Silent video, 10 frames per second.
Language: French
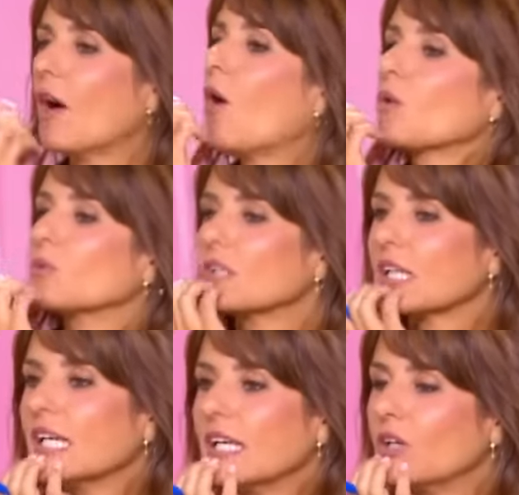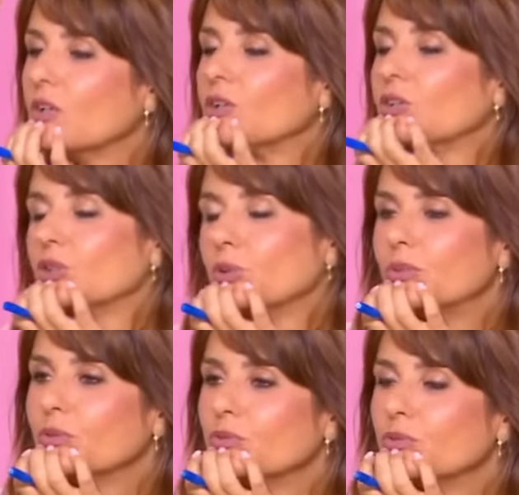rencontré, euh, celui
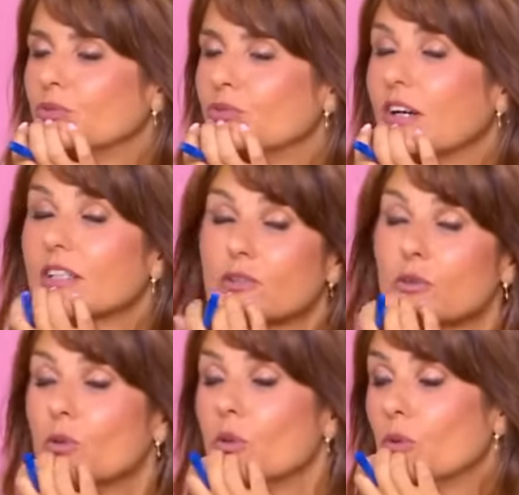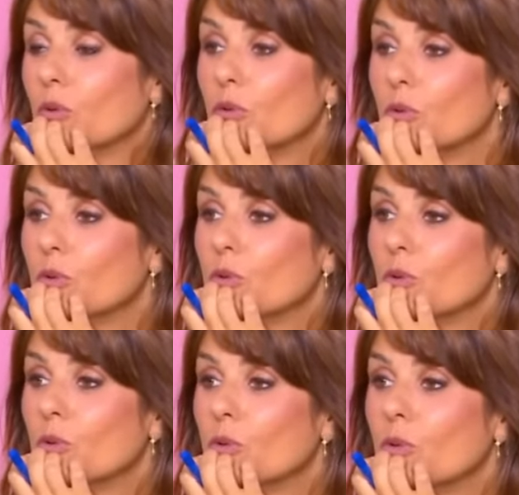dont vous... Enfin, le...
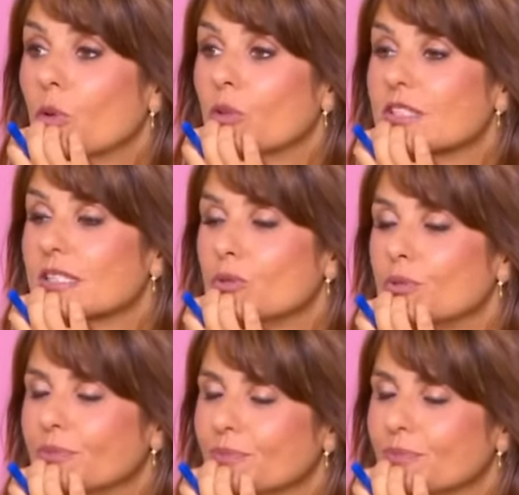L'heureux élu.